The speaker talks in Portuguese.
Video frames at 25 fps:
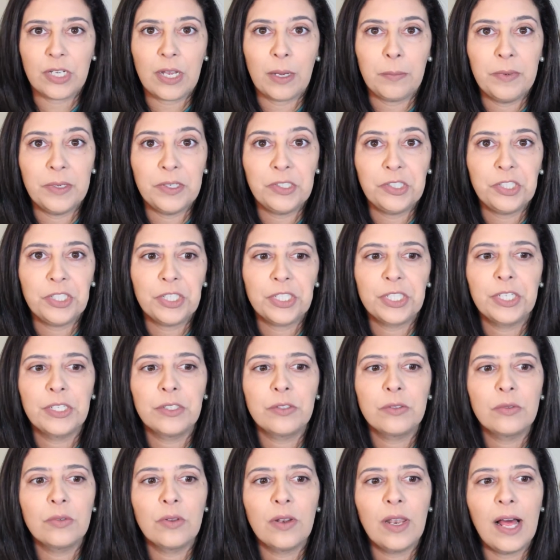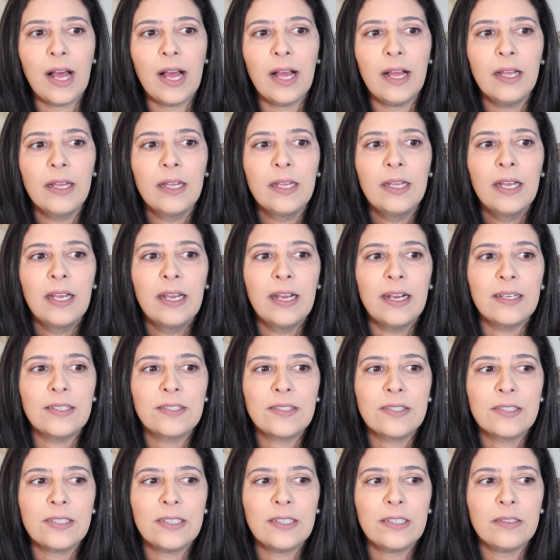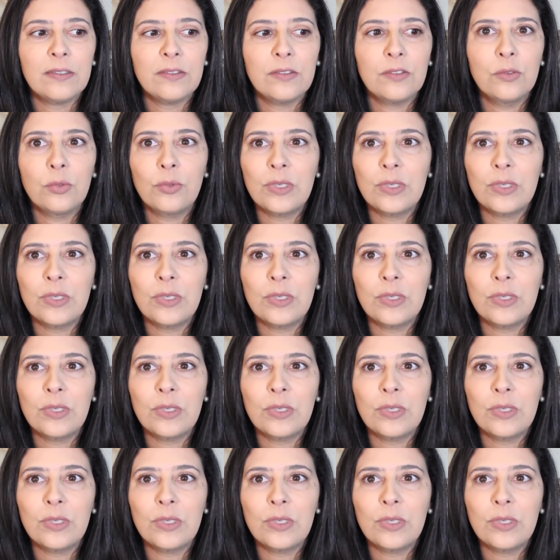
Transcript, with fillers: Acabei chegando lá assim,